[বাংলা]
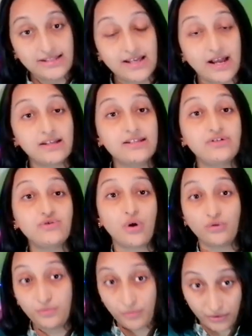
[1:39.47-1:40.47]
যার যে
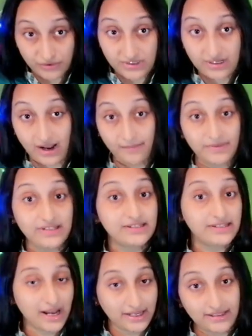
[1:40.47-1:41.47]
সনদপত্রের আপনি
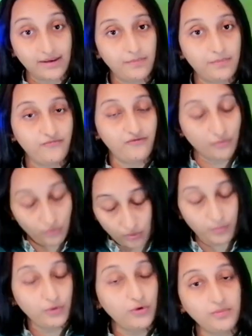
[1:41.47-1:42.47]
চাহিদা
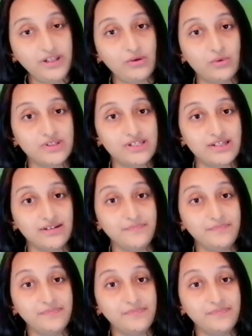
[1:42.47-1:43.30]
উপলব্ধি করছেন